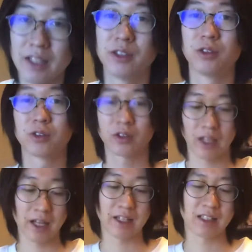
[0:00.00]
い、ということ
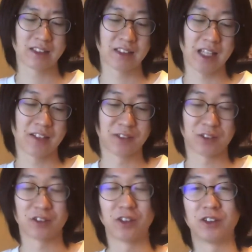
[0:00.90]
で、現在の時
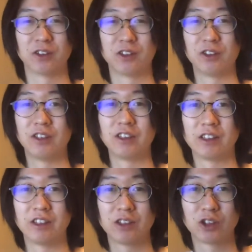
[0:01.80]
刻12時
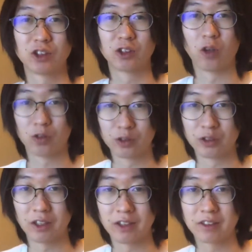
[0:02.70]
25
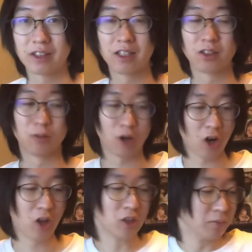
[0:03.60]
分なんですけれど
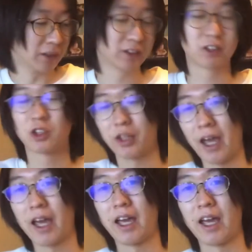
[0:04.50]
も、まあ、ずっと
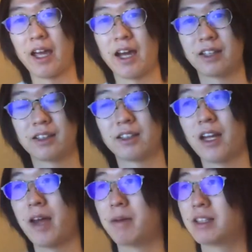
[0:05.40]
ね、えー、やっ
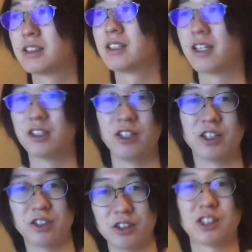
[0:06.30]
てまして、
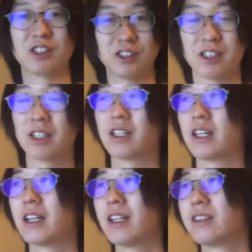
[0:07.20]
クリックし続け
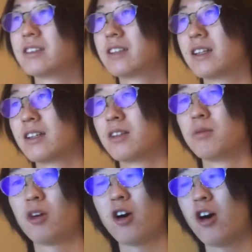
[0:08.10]
てたんですけれど
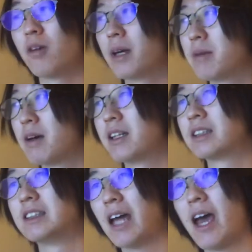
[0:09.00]
も、まあ、今で
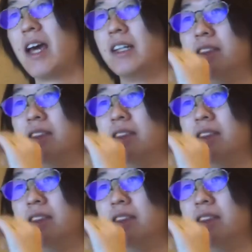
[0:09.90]
すね、